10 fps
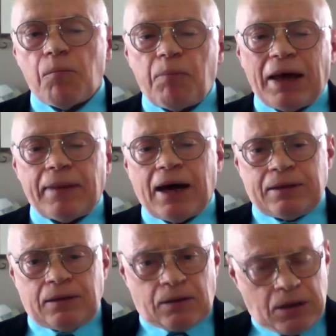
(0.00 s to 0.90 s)

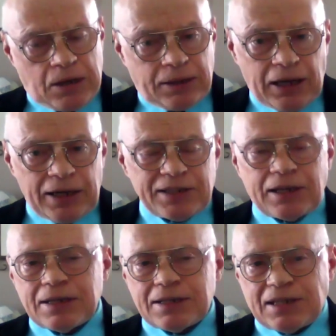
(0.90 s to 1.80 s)
banane dans les
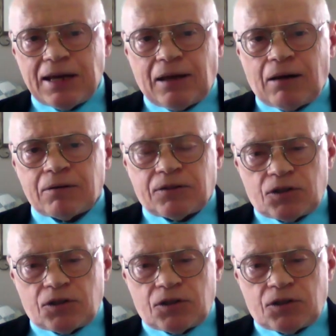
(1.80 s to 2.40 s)
années 50,